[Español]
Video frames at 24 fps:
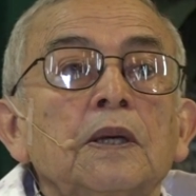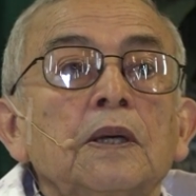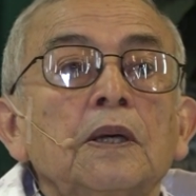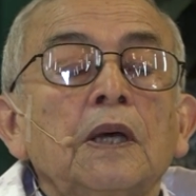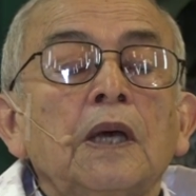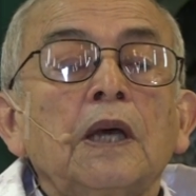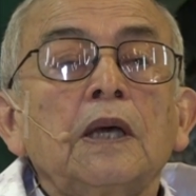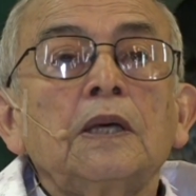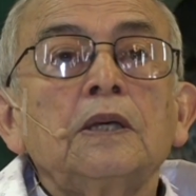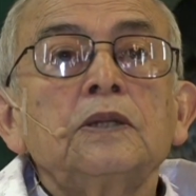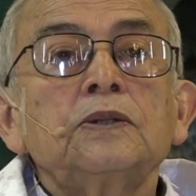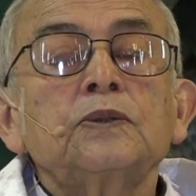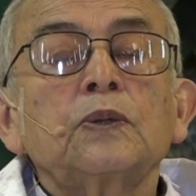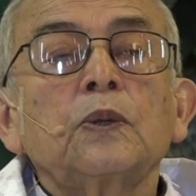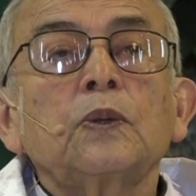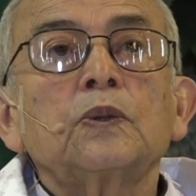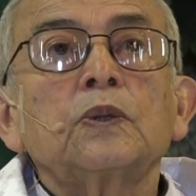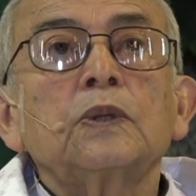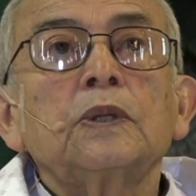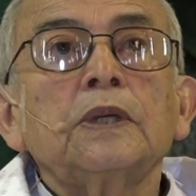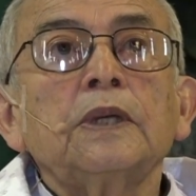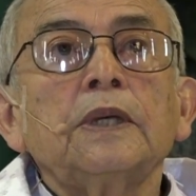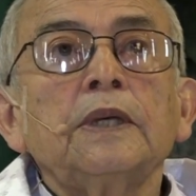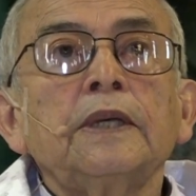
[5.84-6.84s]
En
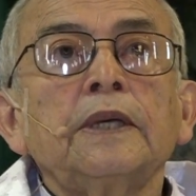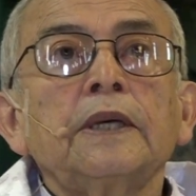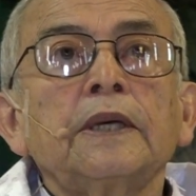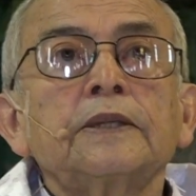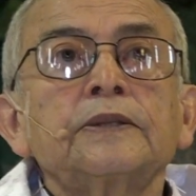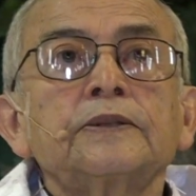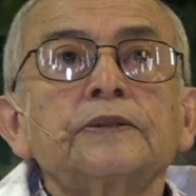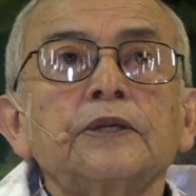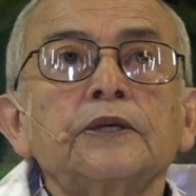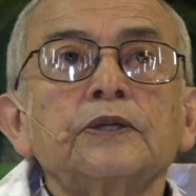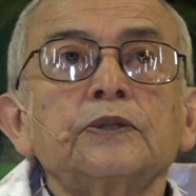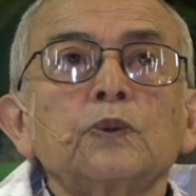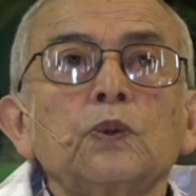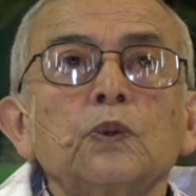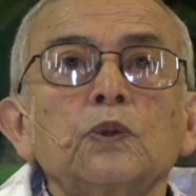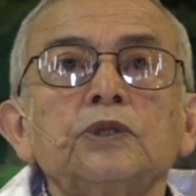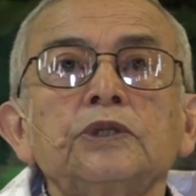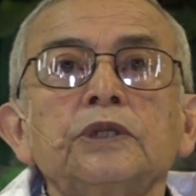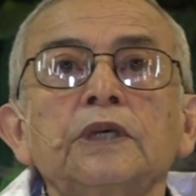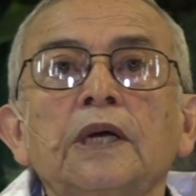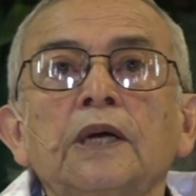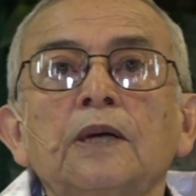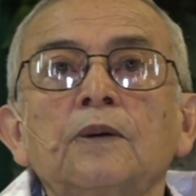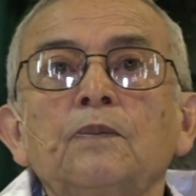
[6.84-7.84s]
estos días
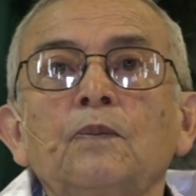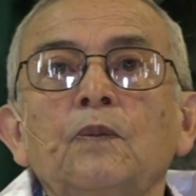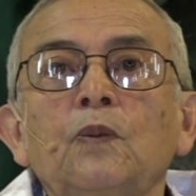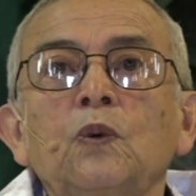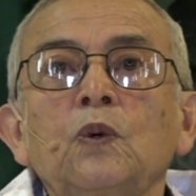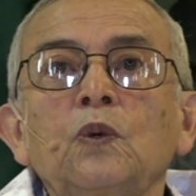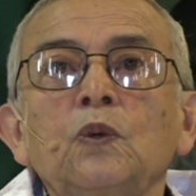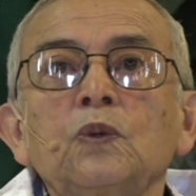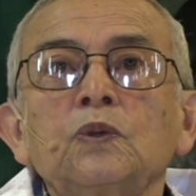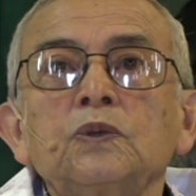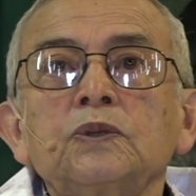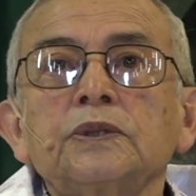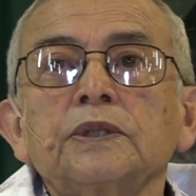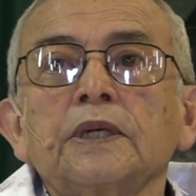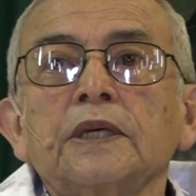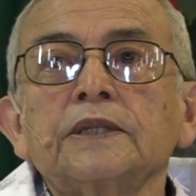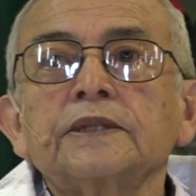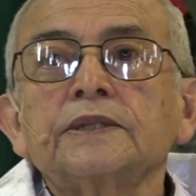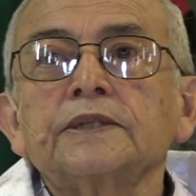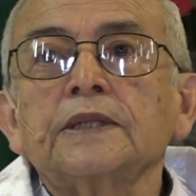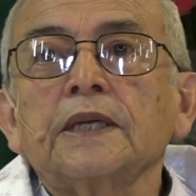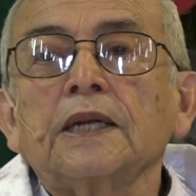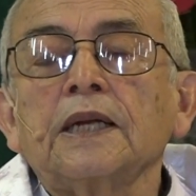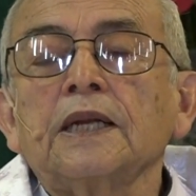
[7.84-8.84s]
escuchamos
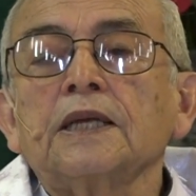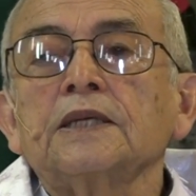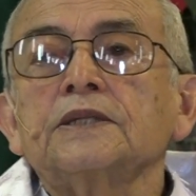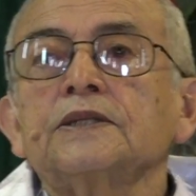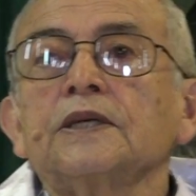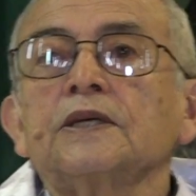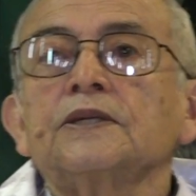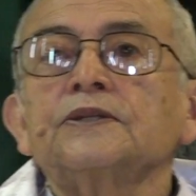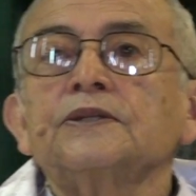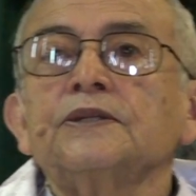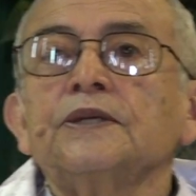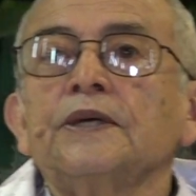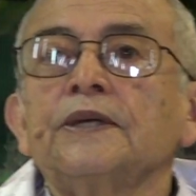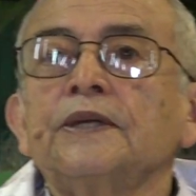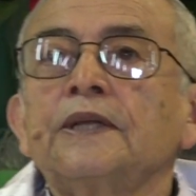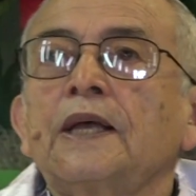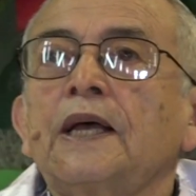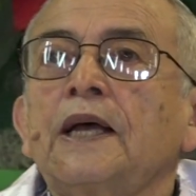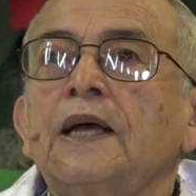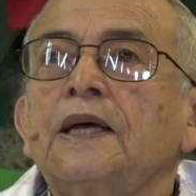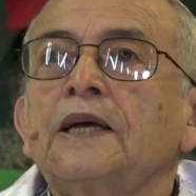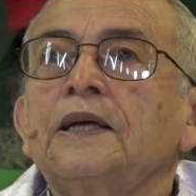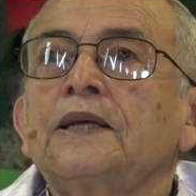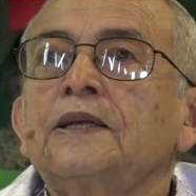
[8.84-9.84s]
hasta la
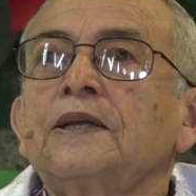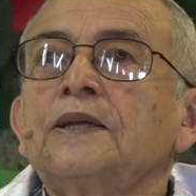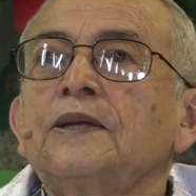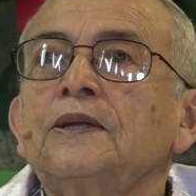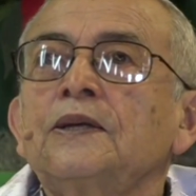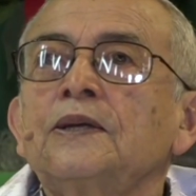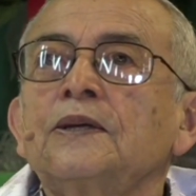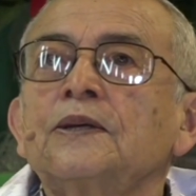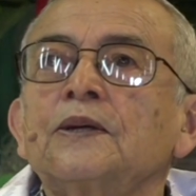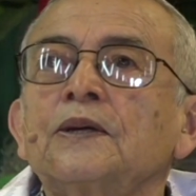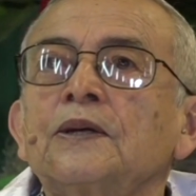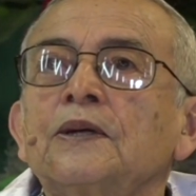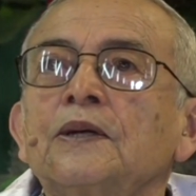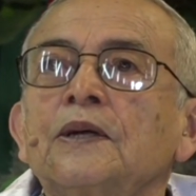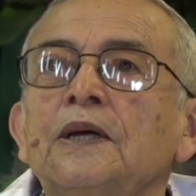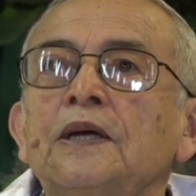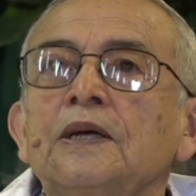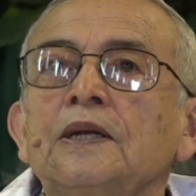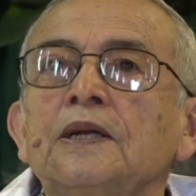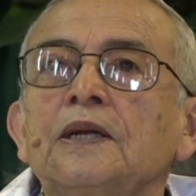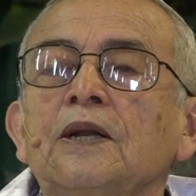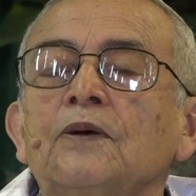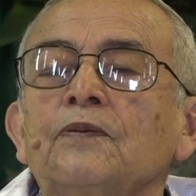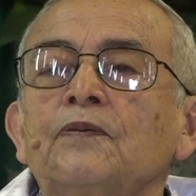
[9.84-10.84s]
saciedad
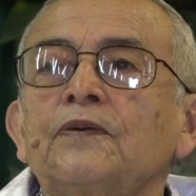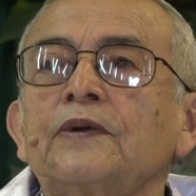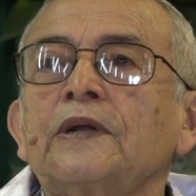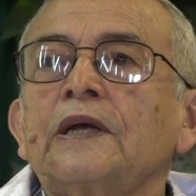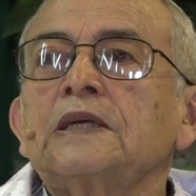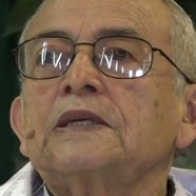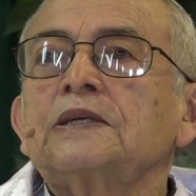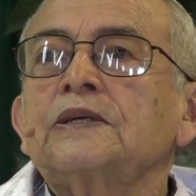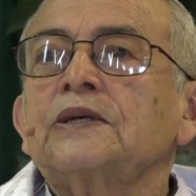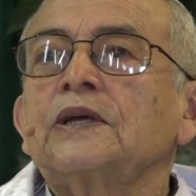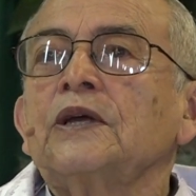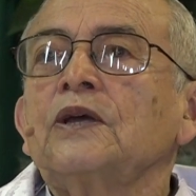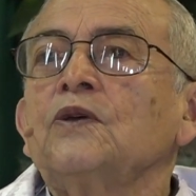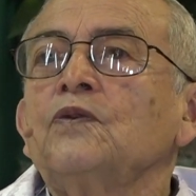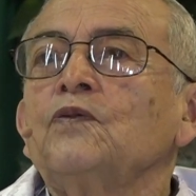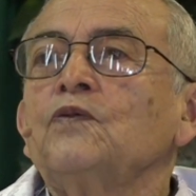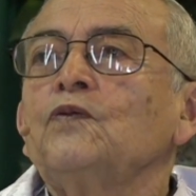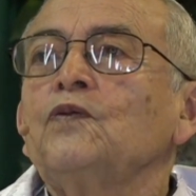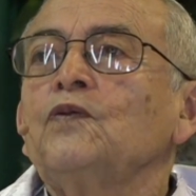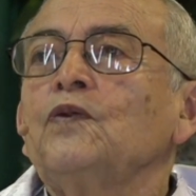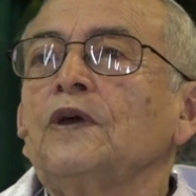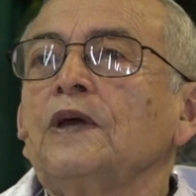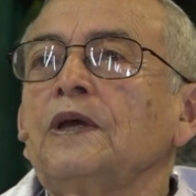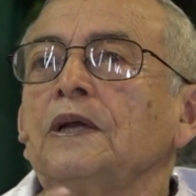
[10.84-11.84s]
la frase
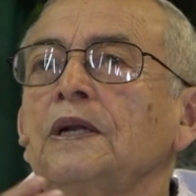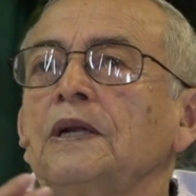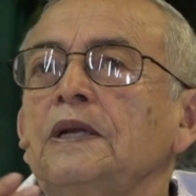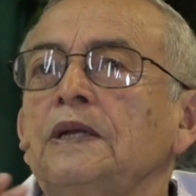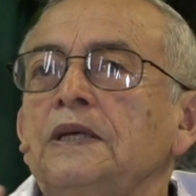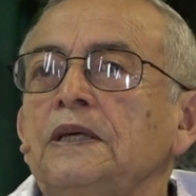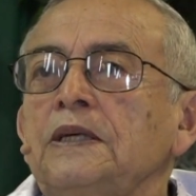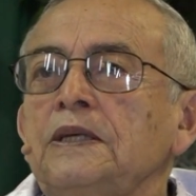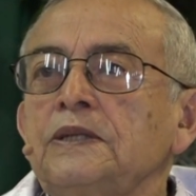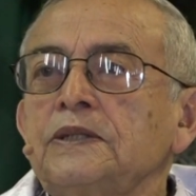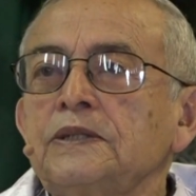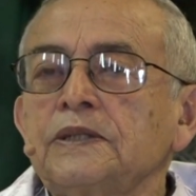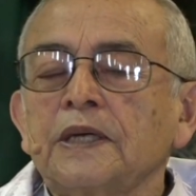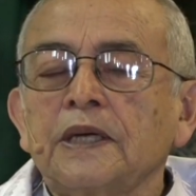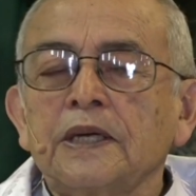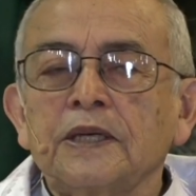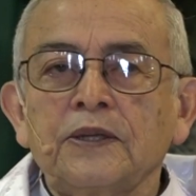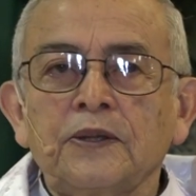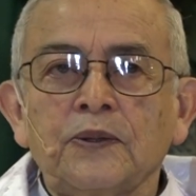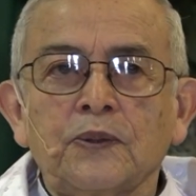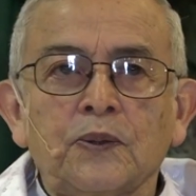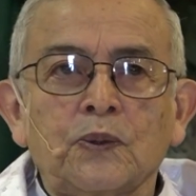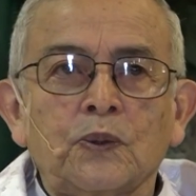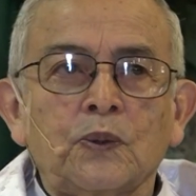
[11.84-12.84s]
feliz
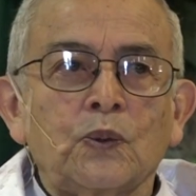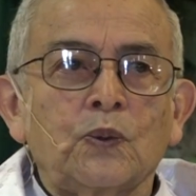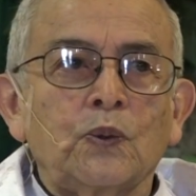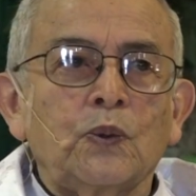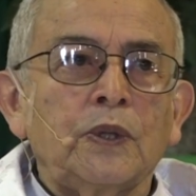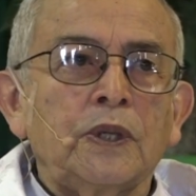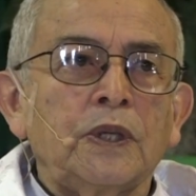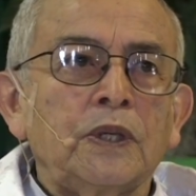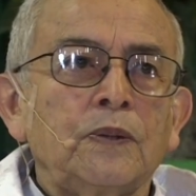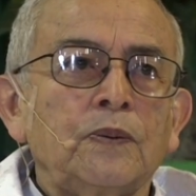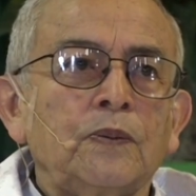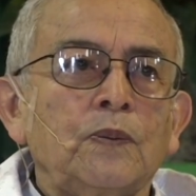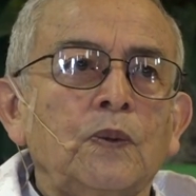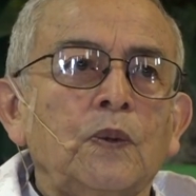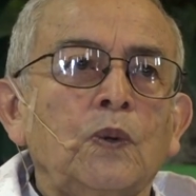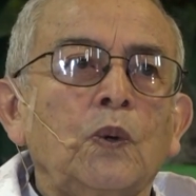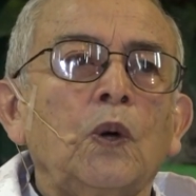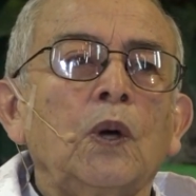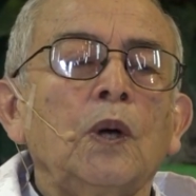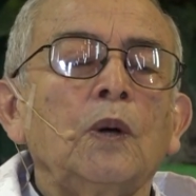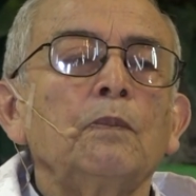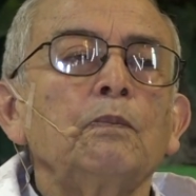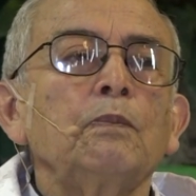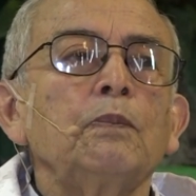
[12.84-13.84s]
año
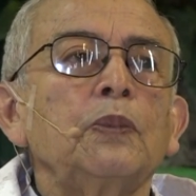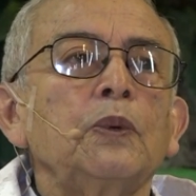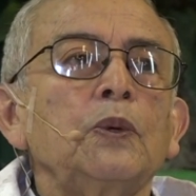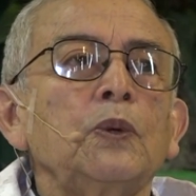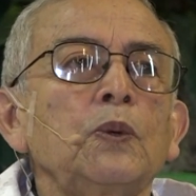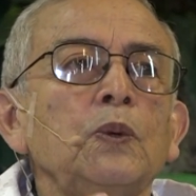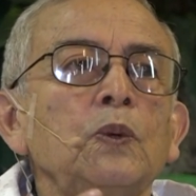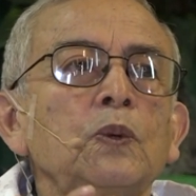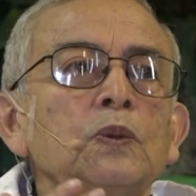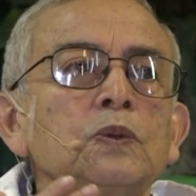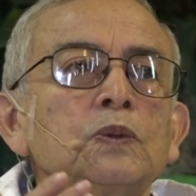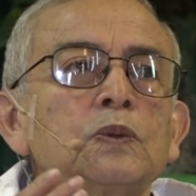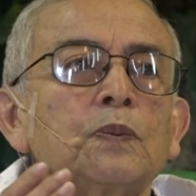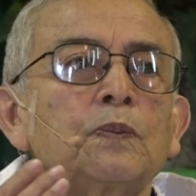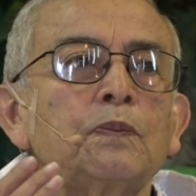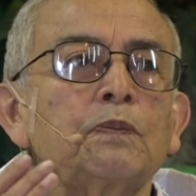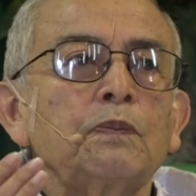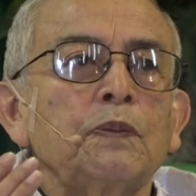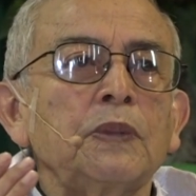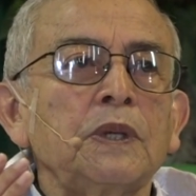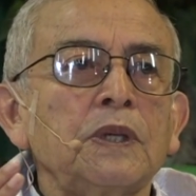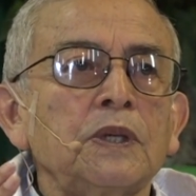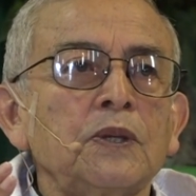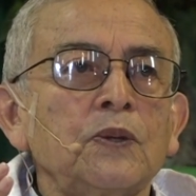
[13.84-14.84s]
nuevo,
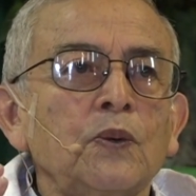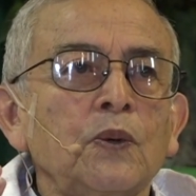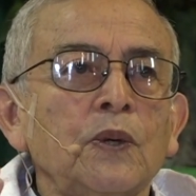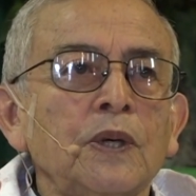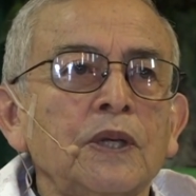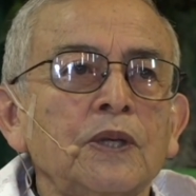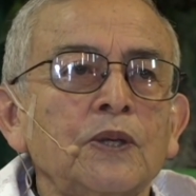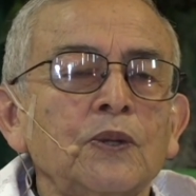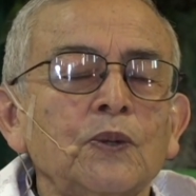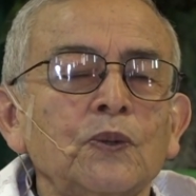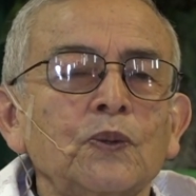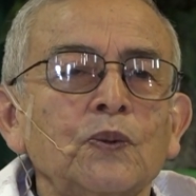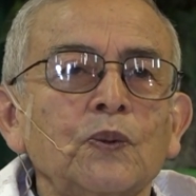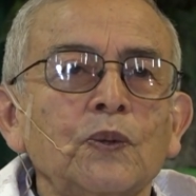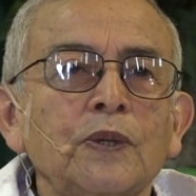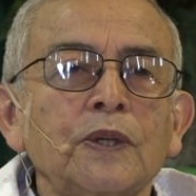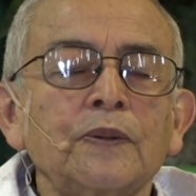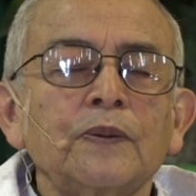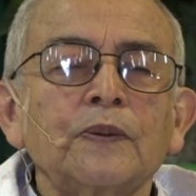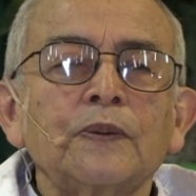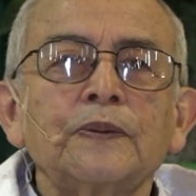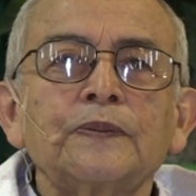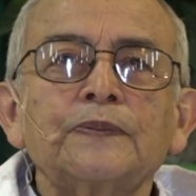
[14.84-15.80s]
próspero año nuevo.